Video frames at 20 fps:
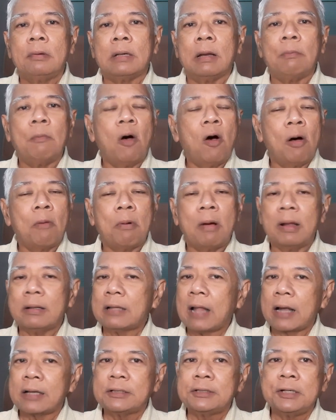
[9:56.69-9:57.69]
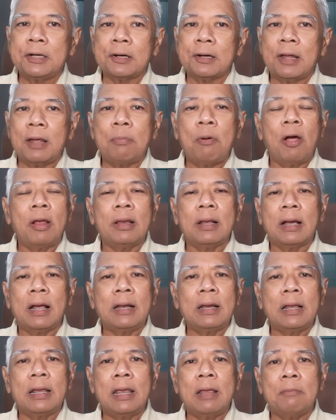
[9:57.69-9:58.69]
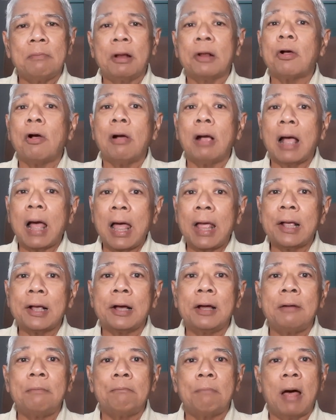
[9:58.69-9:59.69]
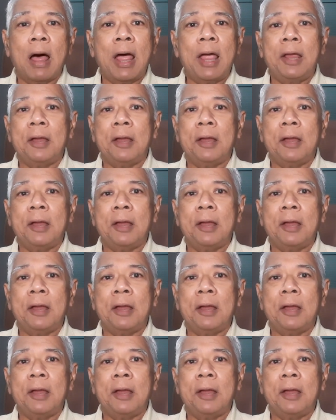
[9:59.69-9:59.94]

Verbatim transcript: จะบอกว่าตัดเชือกเลยเพราะอย่างนั้นอย่างนี้มันก็ง่ายเกินไป